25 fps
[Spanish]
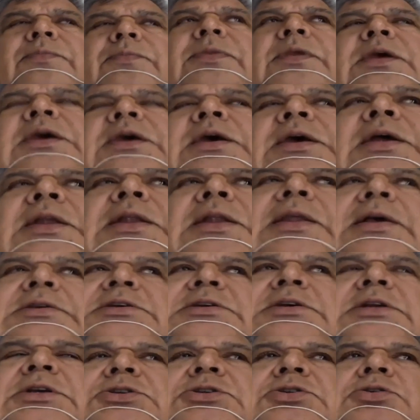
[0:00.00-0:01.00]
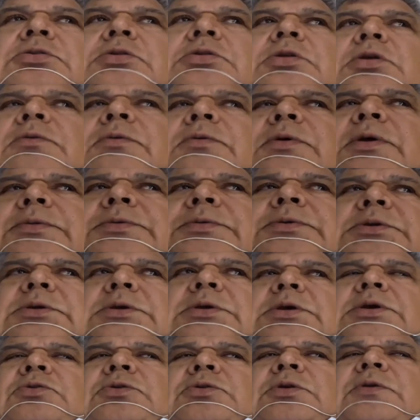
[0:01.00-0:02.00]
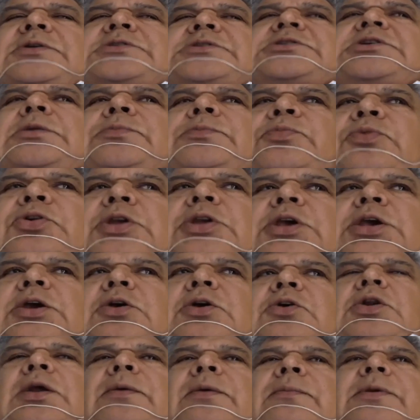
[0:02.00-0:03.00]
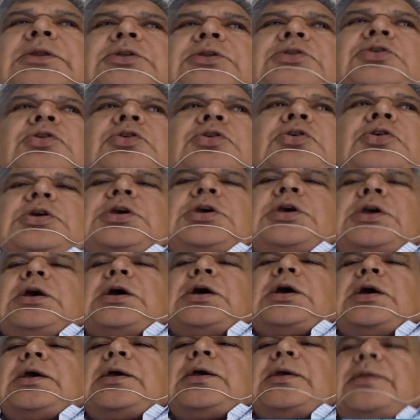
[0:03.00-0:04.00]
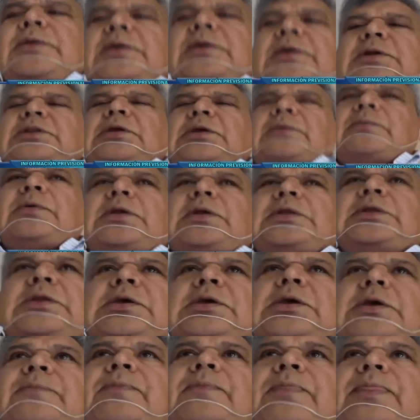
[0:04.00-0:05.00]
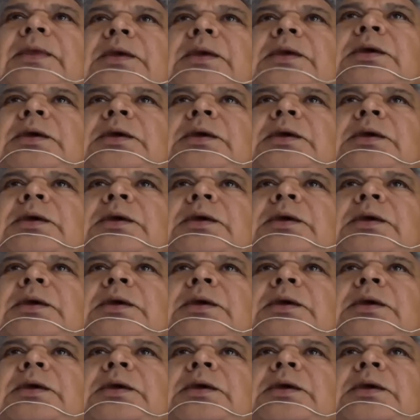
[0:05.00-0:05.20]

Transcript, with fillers: En eh, la asignación universal por hijo, la metodología es directamente